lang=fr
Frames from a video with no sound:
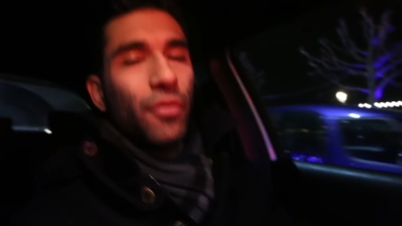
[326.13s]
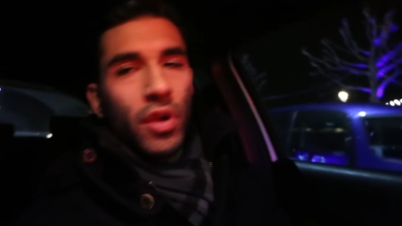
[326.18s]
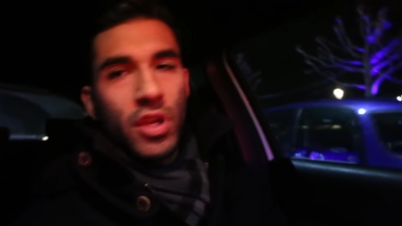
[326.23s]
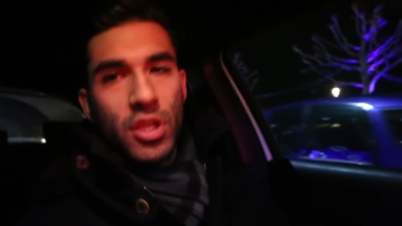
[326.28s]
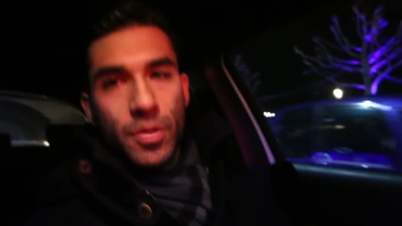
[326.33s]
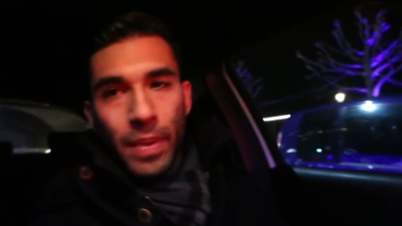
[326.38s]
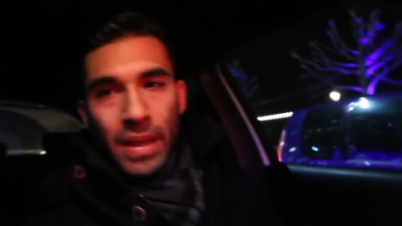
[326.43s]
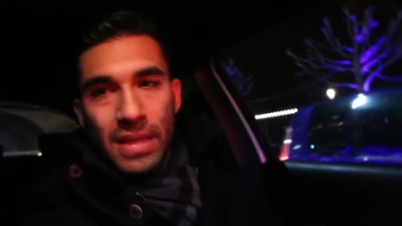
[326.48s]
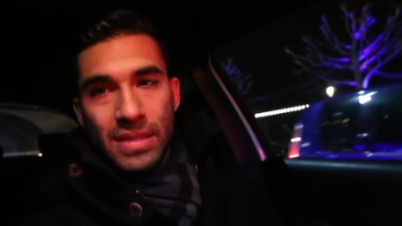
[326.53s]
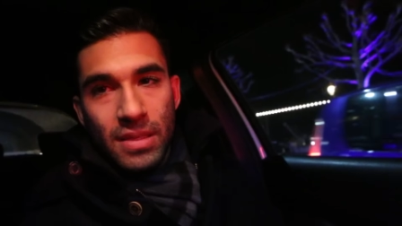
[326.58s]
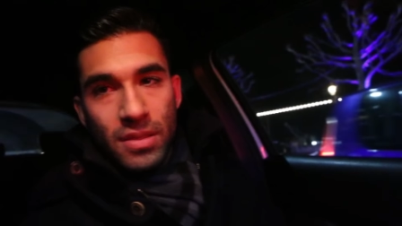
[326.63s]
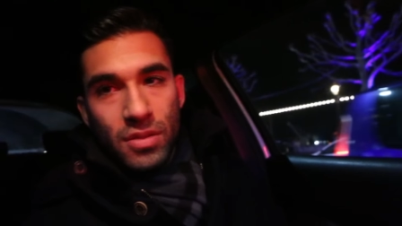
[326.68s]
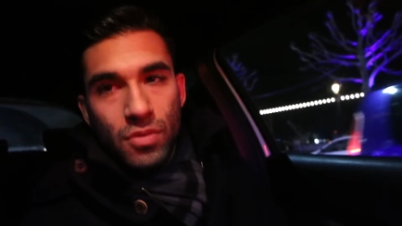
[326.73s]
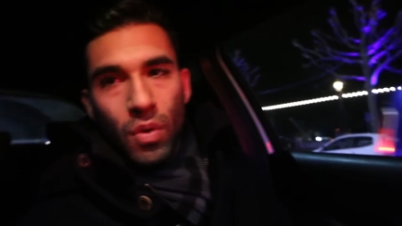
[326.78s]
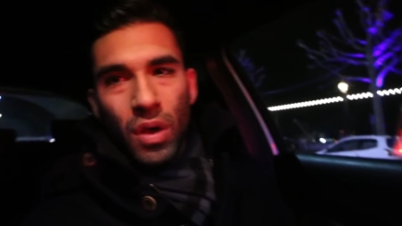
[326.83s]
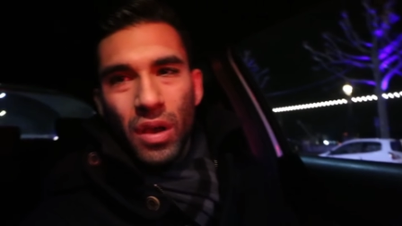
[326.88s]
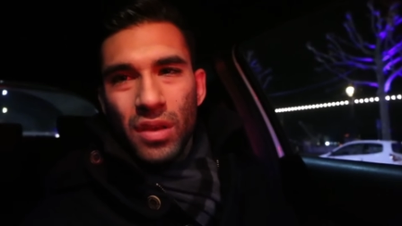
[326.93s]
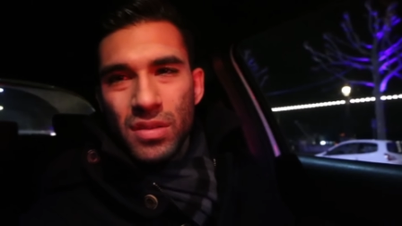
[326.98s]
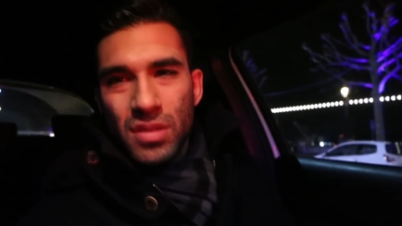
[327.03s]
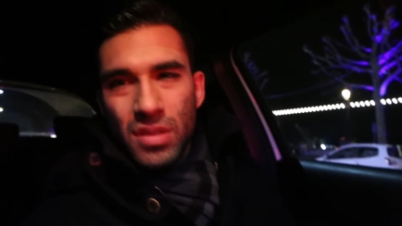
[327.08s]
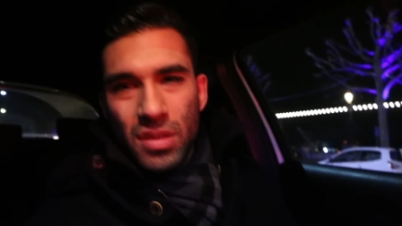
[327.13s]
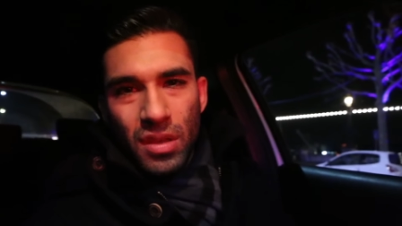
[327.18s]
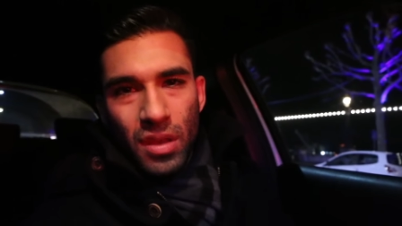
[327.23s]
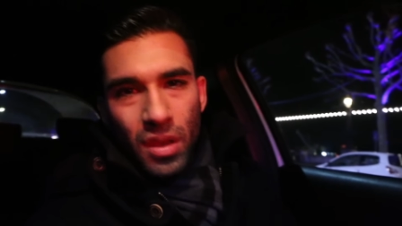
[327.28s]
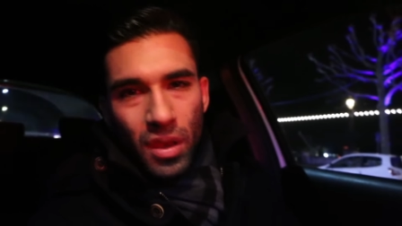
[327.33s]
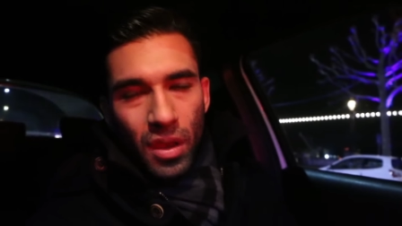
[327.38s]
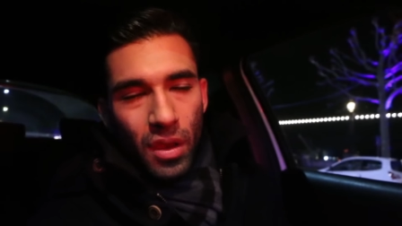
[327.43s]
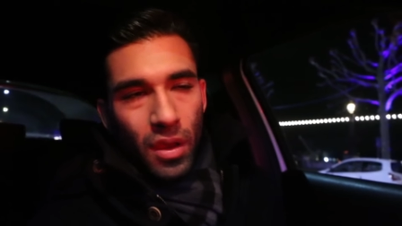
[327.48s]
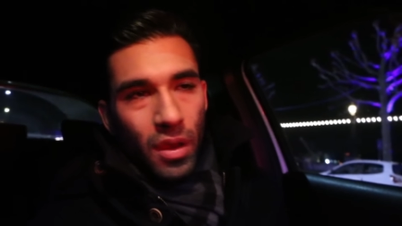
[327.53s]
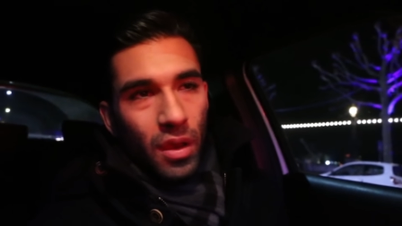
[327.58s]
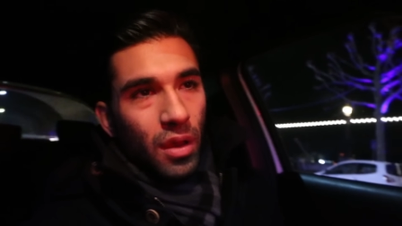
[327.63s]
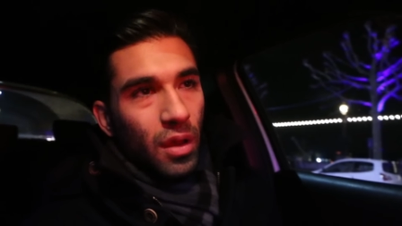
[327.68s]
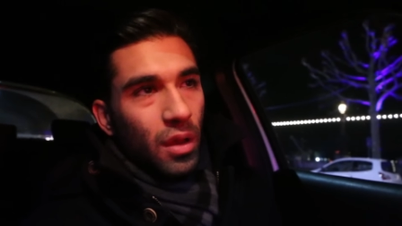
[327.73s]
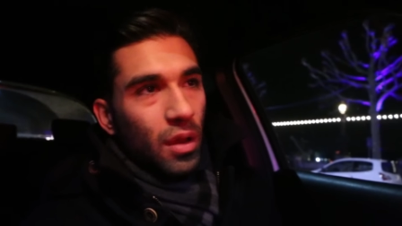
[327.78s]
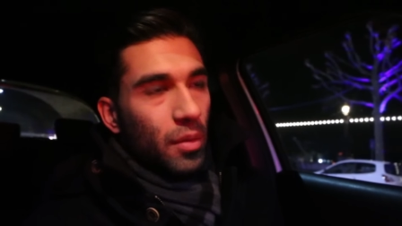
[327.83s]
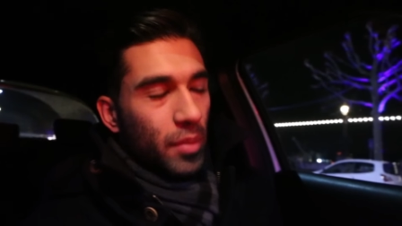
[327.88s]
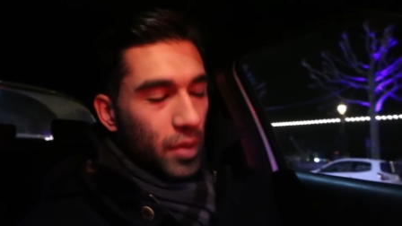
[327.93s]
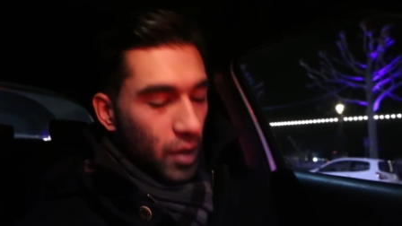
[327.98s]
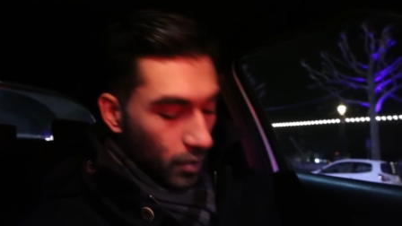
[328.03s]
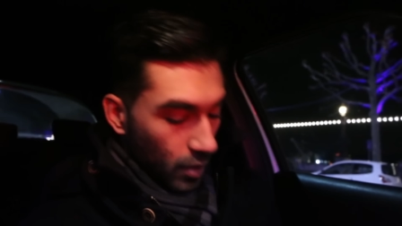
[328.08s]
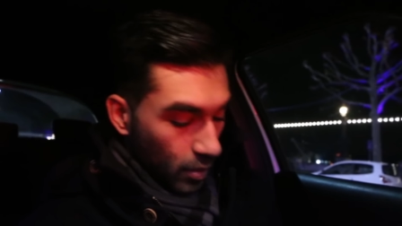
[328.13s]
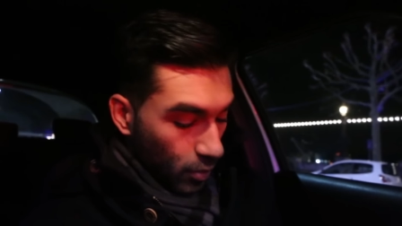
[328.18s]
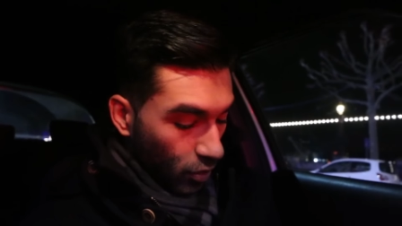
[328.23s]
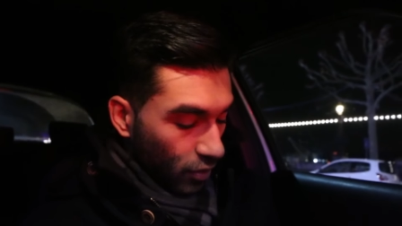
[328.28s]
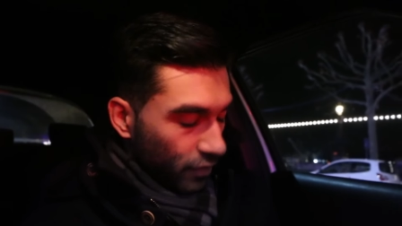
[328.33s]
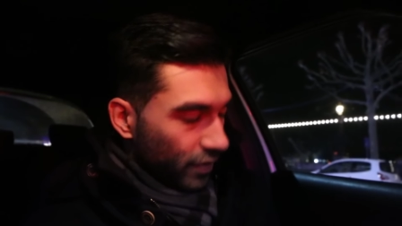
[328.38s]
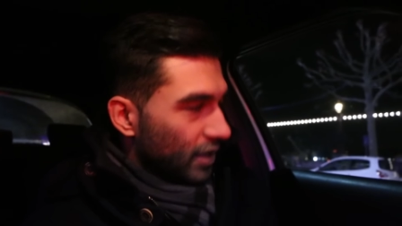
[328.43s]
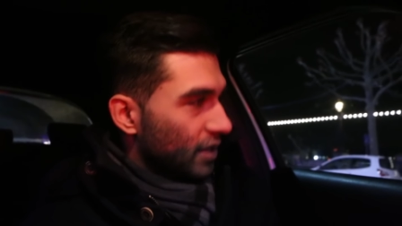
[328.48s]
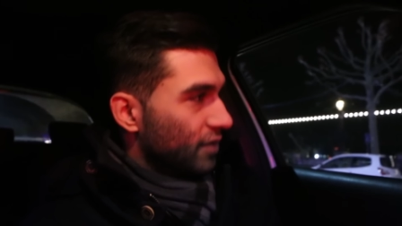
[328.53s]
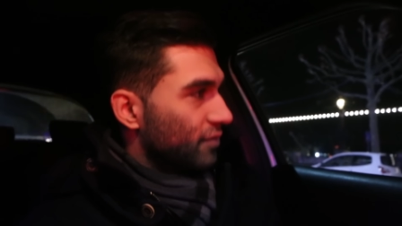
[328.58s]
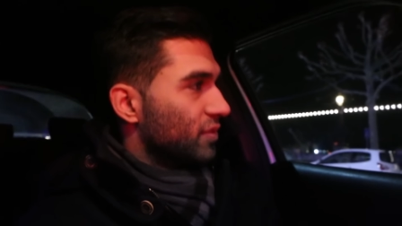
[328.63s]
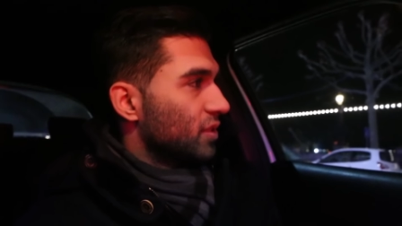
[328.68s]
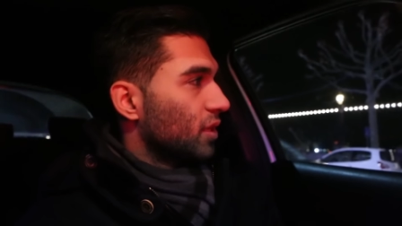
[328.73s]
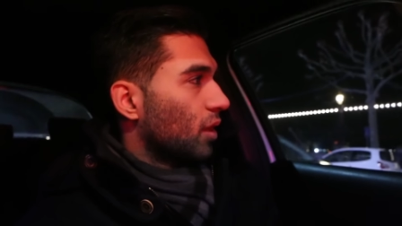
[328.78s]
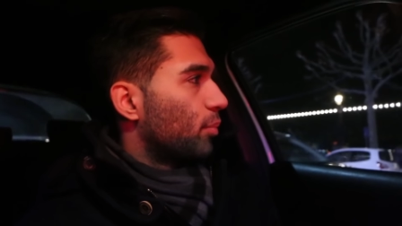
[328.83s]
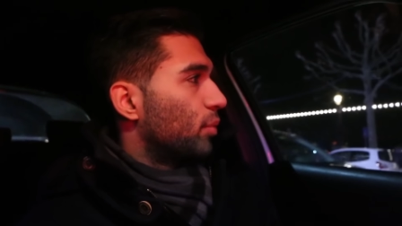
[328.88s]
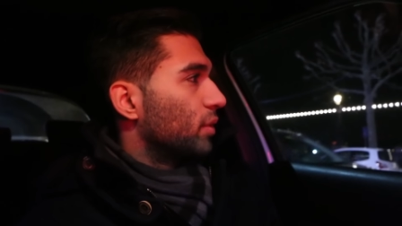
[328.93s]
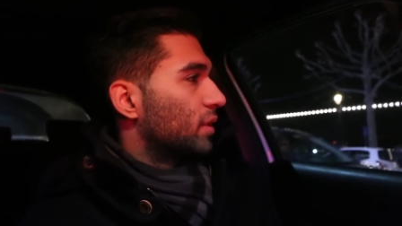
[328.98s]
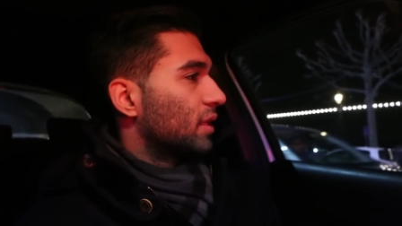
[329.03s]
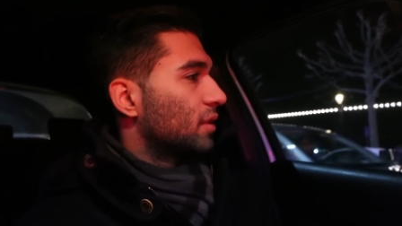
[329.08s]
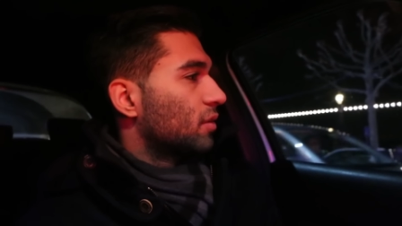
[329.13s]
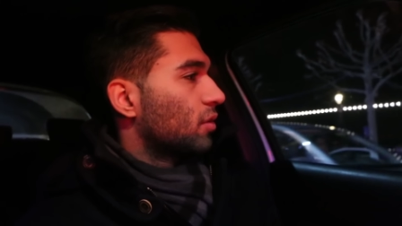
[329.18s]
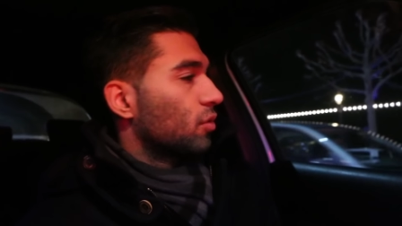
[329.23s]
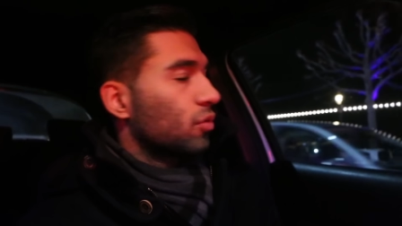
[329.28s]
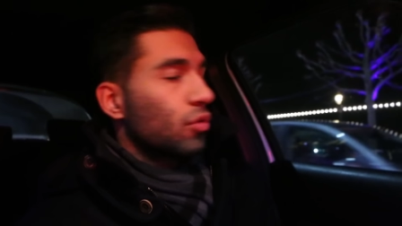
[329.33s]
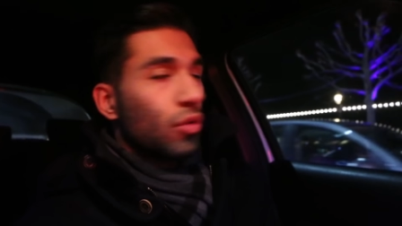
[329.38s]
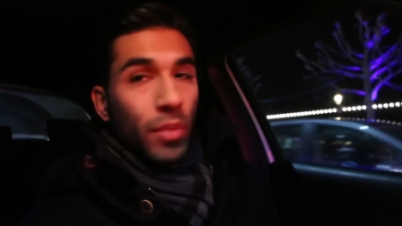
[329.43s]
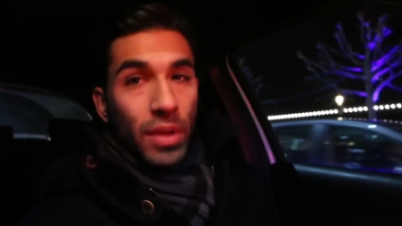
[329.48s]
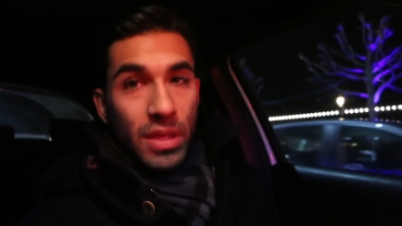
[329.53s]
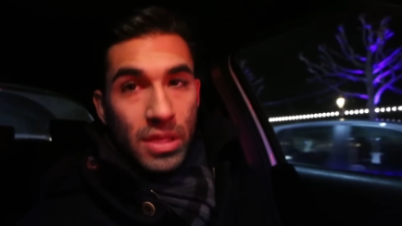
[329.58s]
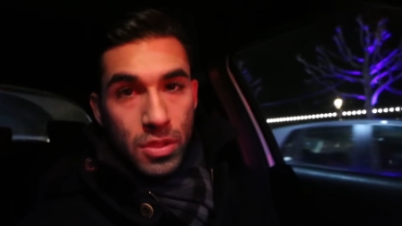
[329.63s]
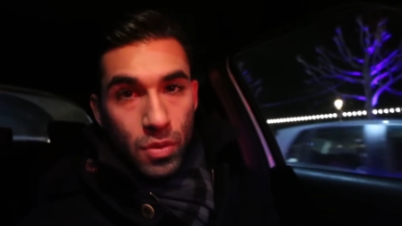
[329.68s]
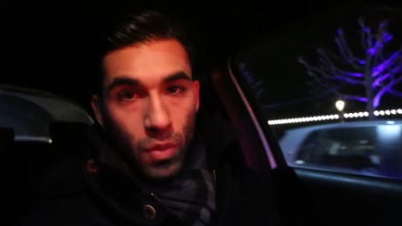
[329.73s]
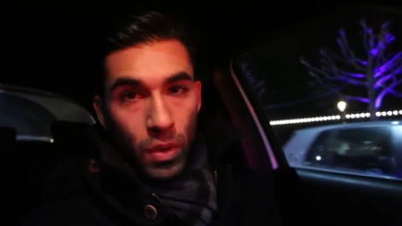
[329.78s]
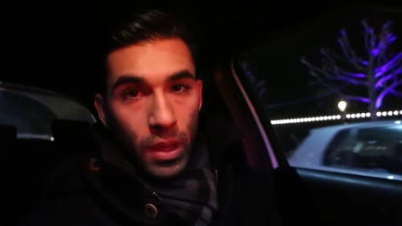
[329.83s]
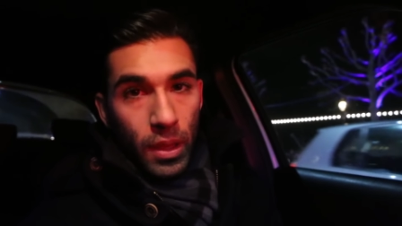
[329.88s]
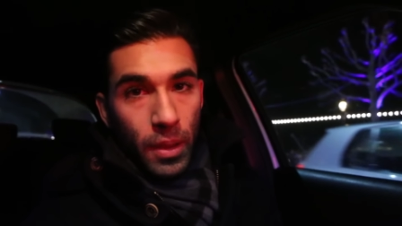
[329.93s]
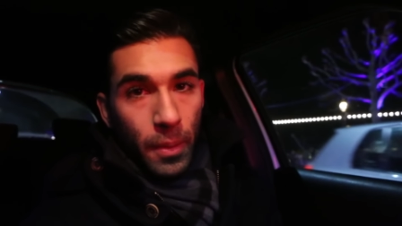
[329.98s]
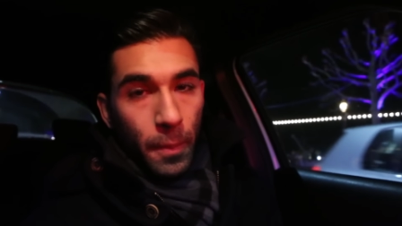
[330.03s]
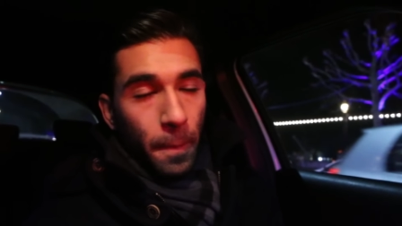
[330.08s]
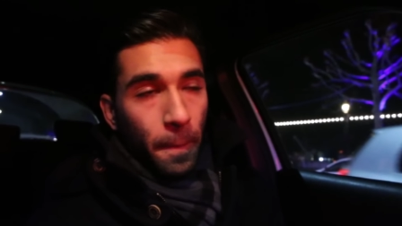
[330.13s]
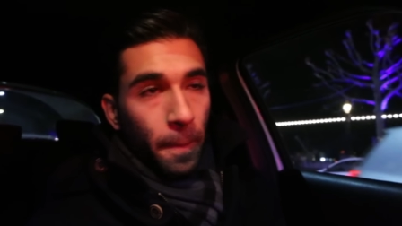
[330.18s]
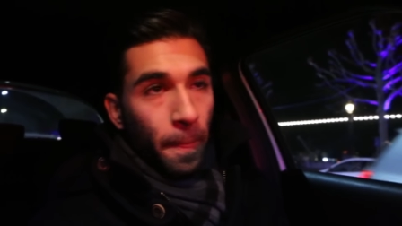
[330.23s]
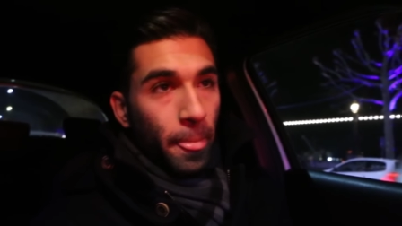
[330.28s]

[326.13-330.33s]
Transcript: Faudrait que je passe un soir ici, euh, mais normalement on va y venir peut-être demain soir.